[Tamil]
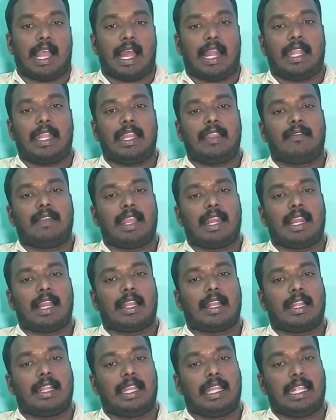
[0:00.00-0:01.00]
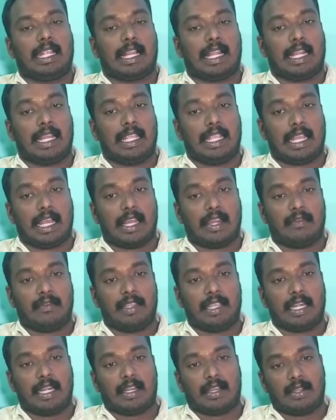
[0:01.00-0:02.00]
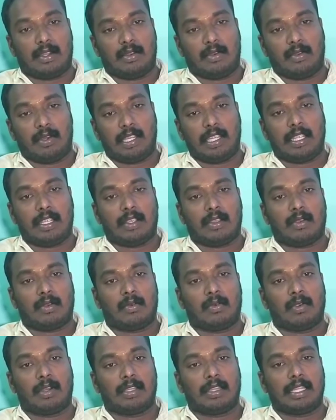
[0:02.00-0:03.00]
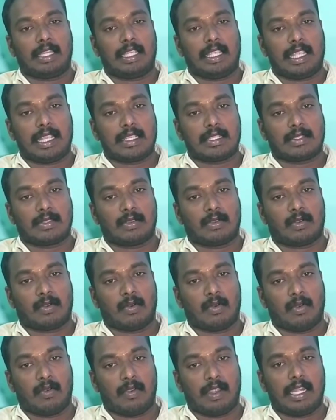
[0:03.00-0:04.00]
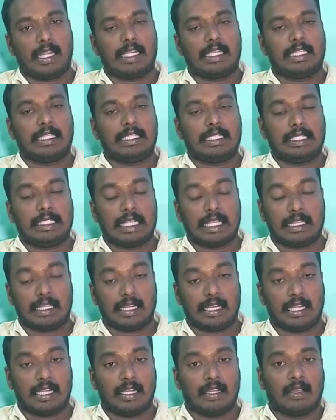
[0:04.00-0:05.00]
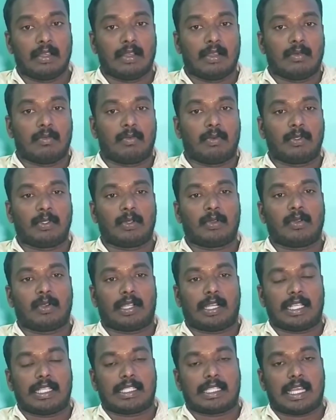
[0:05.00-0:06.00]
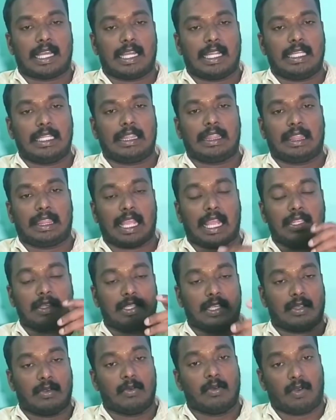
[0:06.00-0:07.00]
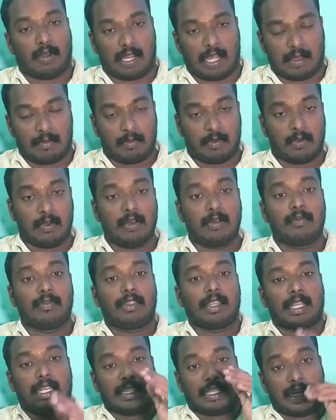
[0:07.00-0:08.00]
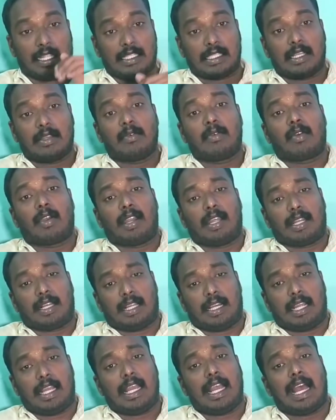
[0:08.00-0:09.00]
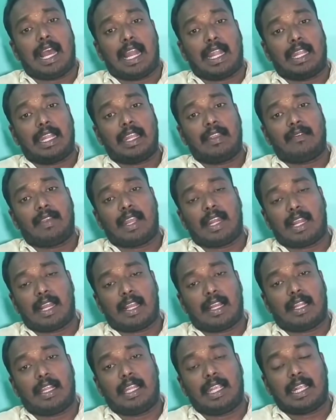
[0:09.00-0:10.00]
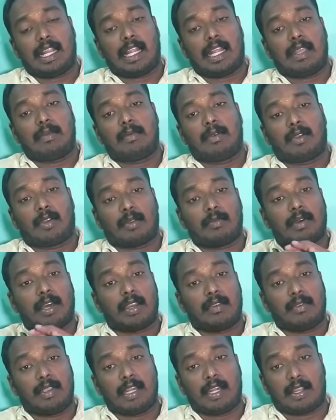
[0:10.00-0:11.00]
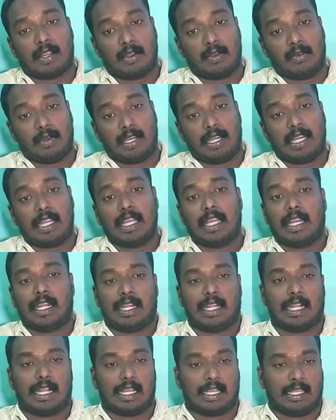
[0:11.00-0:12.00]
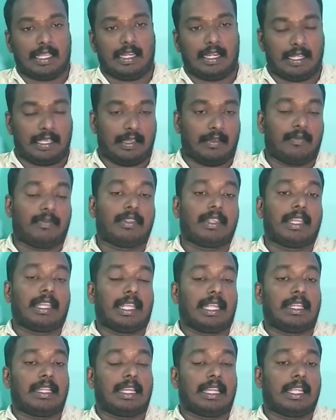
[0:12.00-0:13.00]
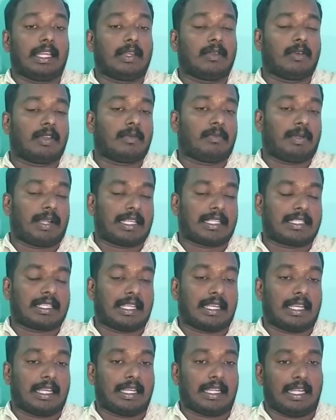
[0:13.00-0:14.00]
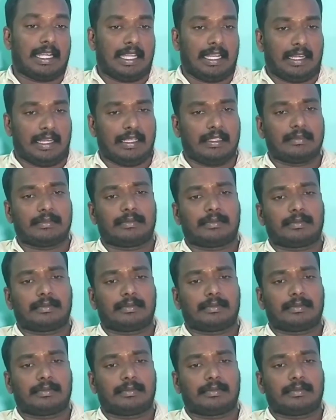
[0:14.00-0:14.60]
அன்னை வேளாங்கண்ணி கலை அறிவியல் கல்லூரி குழந்தை இயேசு கோவில் எதிரில் புதுக்கோட்டை சாலை தஞ்சாவூர் அப்போது தஞ்சாவூரில் இருக்கிற அன்னை வேளாங்கண்ணி கலை மற்றும் அறிவியல் கல்லூரியில் நடக்க இருக்குது இதில் இன்னொரு ப்ளஸ் என்னன்னு கேட்டிங்கன்னா